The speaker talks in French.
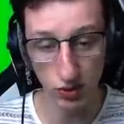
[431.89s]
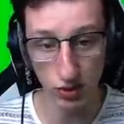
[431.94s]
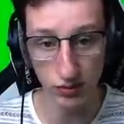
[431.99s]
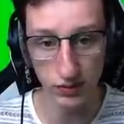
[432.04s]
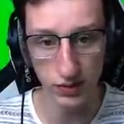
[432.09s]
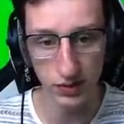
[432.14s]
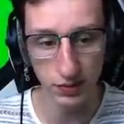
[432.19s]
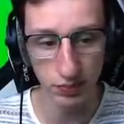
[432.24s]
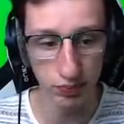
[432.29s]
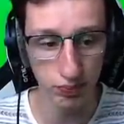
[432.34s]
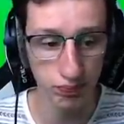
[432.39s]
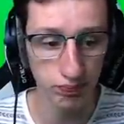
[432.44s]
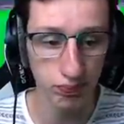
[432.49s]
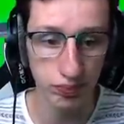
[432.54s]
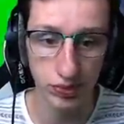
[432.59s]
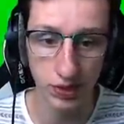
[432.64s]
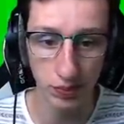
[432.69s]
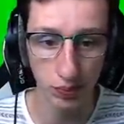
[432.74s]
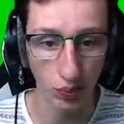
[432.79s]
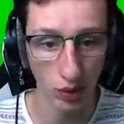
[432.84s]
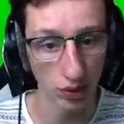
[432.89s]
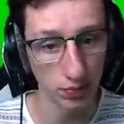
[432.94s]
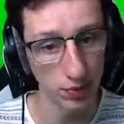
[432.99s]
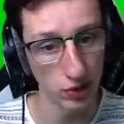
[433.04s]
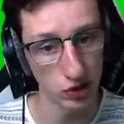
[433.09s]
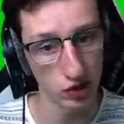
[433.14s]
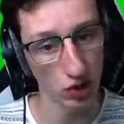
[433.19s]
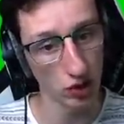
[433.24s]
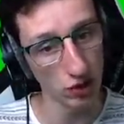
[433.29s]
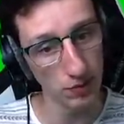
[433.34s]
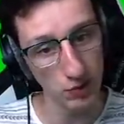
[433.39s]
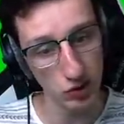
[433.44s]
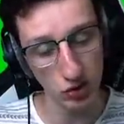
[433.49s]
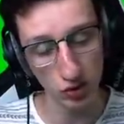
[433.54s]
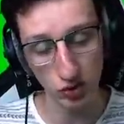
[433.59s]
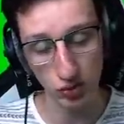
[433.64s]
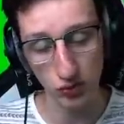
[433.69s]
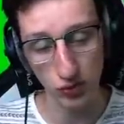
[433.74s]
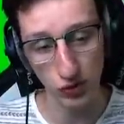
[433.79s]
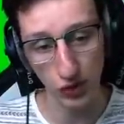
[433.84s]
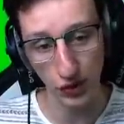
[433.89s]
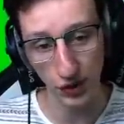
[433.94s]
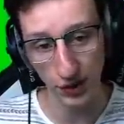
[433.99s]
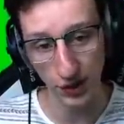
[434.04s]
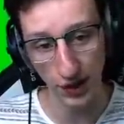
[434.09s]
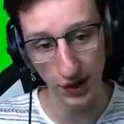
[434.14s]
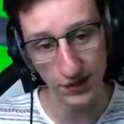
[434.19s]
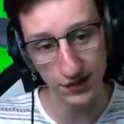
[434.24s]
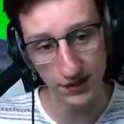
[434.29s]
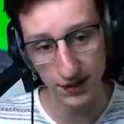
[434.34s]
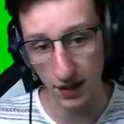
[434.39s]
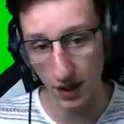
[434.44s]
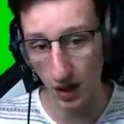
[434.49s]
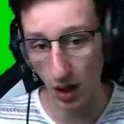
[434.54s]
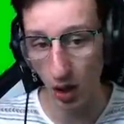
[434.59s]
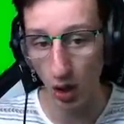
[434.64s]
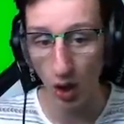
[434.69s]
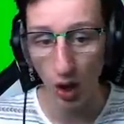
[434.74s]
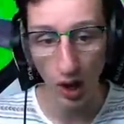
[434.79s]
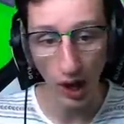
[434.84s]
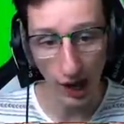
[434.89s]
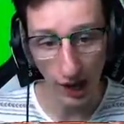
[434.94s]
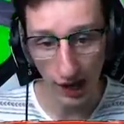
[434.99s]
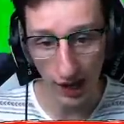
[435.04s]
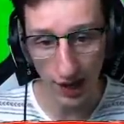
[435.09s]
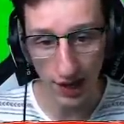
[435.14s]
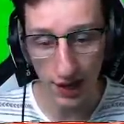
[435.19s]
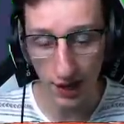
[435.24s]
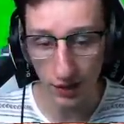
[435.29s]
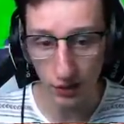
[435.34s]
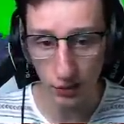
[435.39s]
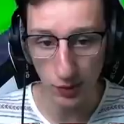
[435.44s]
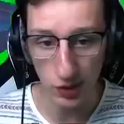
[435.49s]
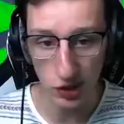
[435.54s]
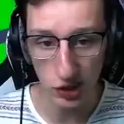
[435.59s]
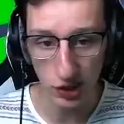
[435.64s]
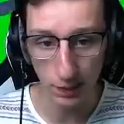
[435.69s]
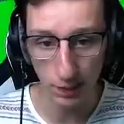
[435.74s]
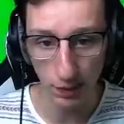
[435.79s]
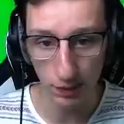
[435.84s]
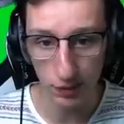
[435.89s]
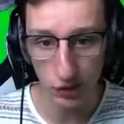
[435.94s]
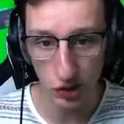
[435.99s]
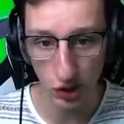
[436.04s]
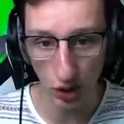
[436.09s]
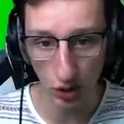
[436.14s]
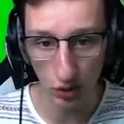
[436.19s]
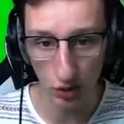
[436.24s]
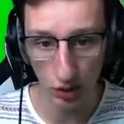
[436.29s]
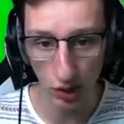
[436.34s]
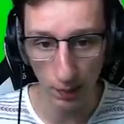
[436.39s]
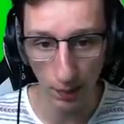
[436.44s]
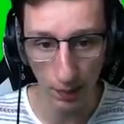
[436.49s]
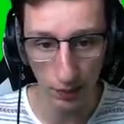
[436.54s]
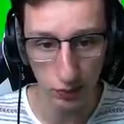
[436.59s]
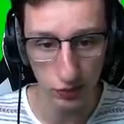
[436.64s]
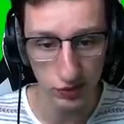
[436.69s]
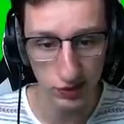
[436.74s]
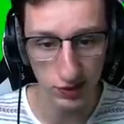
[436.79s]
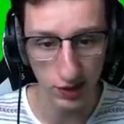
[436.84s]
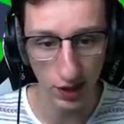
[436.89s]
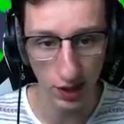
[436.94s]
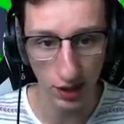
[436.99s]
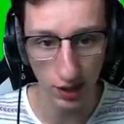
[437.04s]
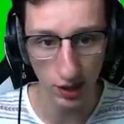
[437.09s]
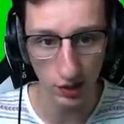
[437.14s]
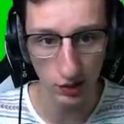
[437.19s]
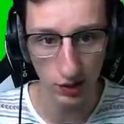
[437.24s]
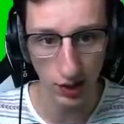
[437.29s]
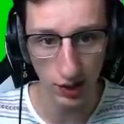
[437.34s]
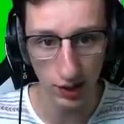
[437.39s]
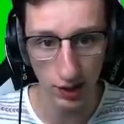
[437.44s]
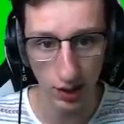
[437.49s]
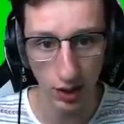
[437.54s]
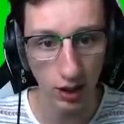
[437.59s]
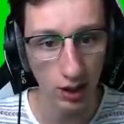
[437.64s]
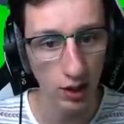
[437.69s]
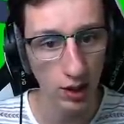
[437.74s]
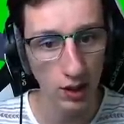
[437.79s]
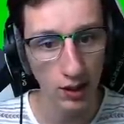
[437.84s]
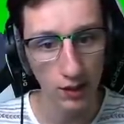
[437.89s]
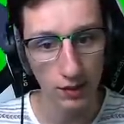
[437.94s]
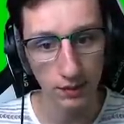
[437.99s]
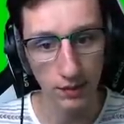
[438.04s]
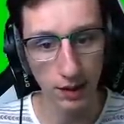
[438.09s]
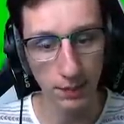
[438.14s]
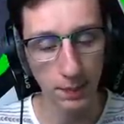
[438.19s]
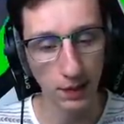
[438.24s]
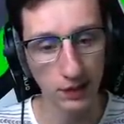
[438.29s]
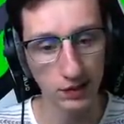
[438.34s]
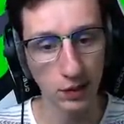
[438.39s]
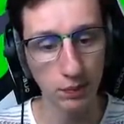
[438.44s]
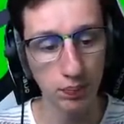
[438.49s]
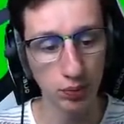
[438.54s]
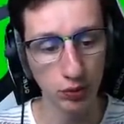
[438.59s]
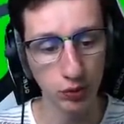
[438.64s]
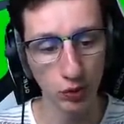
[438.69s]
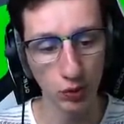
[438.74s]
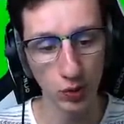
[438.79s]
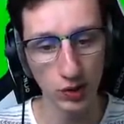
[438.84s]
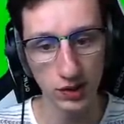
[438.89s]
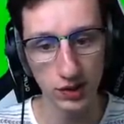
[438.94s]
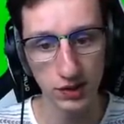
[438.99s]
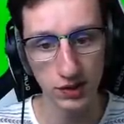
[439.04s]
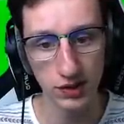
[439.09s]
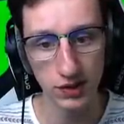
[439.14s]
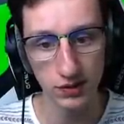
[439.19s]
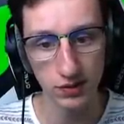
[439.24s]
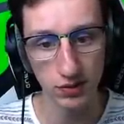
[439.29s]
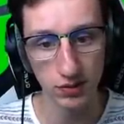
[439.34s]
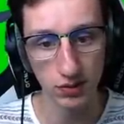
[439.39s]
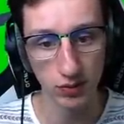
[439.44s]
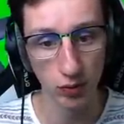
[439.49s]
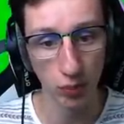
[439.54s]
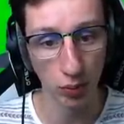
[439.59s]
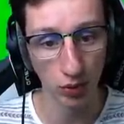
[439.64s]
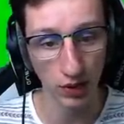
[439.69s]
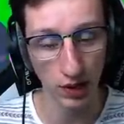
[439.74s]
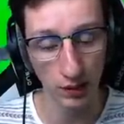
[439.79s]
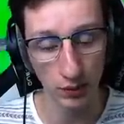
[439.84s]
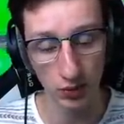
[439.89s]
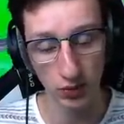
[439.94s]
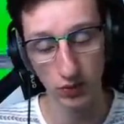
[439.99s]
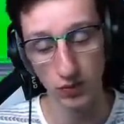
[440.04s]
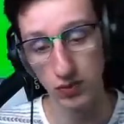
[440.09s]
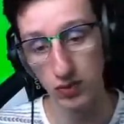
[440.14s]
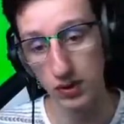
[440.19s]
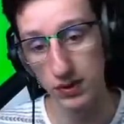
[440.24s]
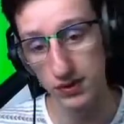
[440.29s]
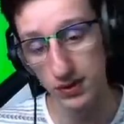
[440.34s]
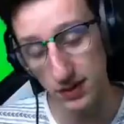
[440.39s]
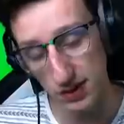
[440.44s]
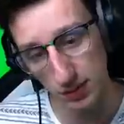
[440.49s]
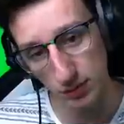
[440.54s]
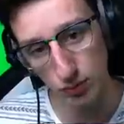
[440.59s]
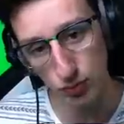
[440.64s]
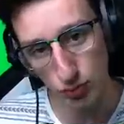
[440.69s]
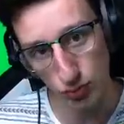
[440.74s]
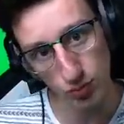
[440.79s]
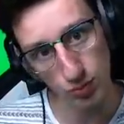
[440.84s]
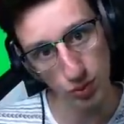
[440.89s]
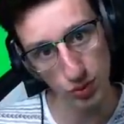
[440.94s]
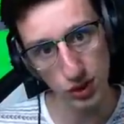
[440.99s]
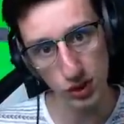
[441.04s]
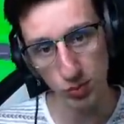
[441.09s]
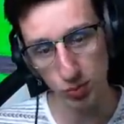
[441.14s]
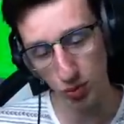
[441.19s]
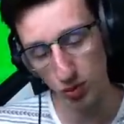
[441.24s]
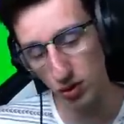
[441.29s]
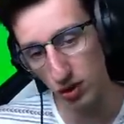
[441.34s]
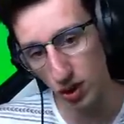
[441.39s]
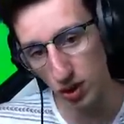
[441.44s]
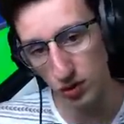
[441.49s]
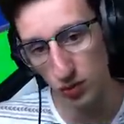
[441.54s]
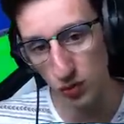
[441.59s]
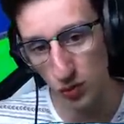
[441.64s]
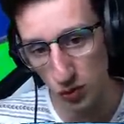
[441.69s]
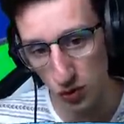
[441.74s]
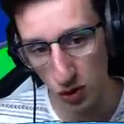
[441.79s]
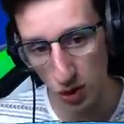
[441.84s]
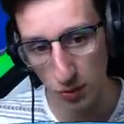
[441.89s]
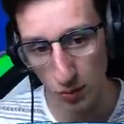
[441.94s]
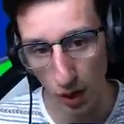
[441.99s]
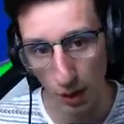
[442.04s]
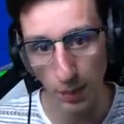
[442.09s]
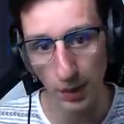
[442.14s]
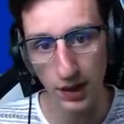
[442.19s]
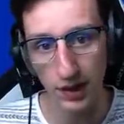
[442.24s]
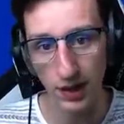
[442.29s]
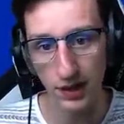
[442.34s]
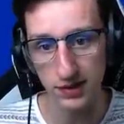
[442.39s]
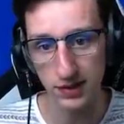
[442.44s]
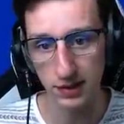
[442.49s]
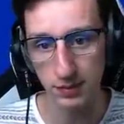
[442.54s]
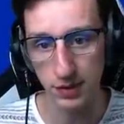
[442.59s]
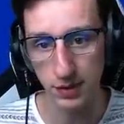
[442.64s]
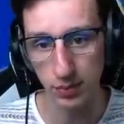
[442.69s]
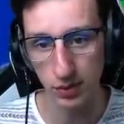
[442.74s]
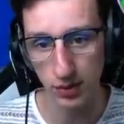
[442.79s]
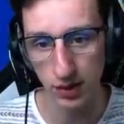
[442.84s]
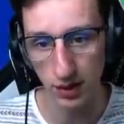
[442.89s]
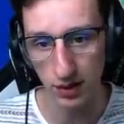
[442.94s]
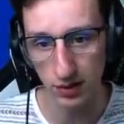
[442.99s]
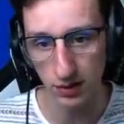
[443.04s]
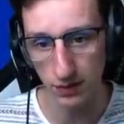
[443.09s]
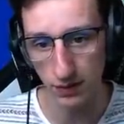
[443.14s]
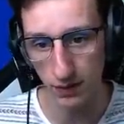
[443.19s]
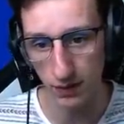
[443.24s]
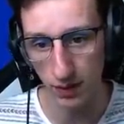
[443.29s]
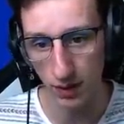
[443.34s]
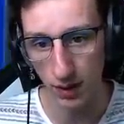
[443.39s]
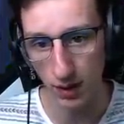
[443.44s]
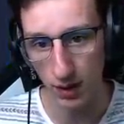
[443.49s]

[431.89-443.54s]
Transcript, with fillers: ça, ça pourrait être bien. Genre, imaginons que tu veux t'entraîner à la SCAR, à l'AR. Dommage qu'il ait pas mis, genre, là par exemple une SCAR, là une AR. Mais par exemple, pour le tournoi, qui disent euh, vous prenez l'arme que vous voulez. Ça, c'est un petit point négatif que je note. Bon, après, les gars, c'est des petits points négatifs. Hein.